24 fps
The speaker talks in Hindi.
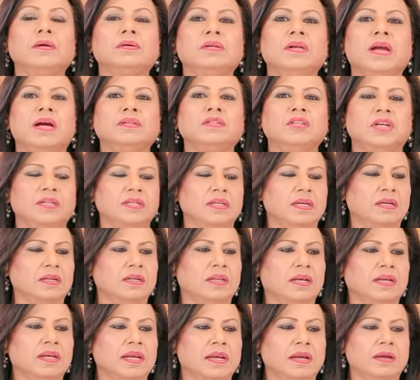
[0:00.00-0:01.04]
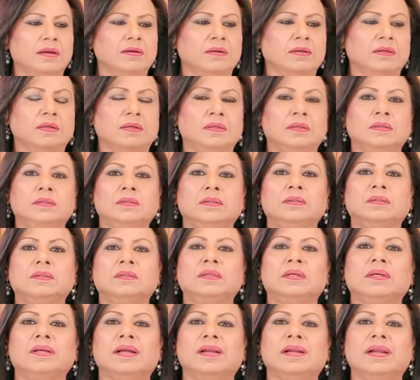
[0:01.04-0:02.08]
क्या चाहिए देखें
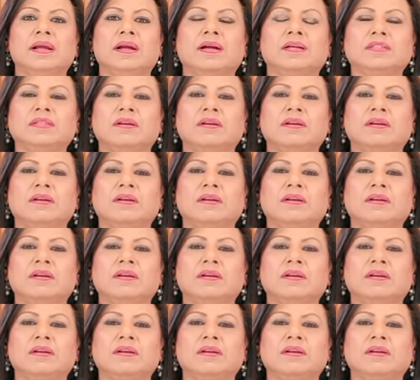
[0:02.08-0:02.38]
गिरने का